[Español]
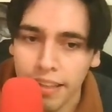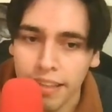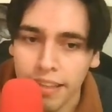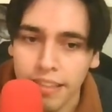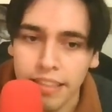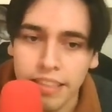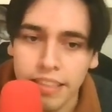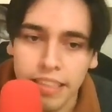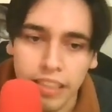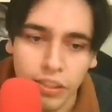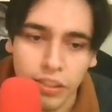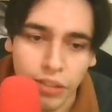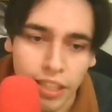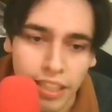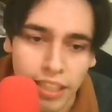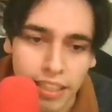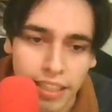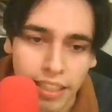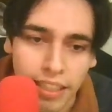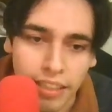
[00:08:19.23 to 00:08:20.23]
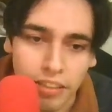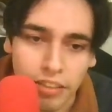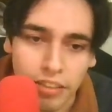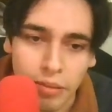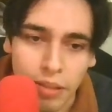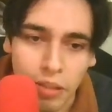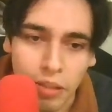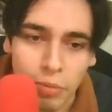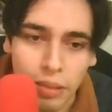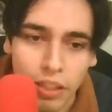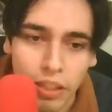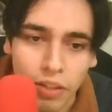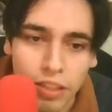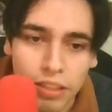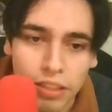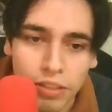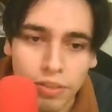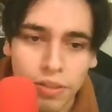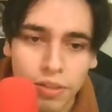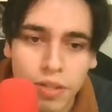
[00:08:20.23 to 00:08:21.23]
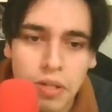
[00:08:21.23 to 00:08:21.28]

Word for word: TC Cray es la que se había comentado eso.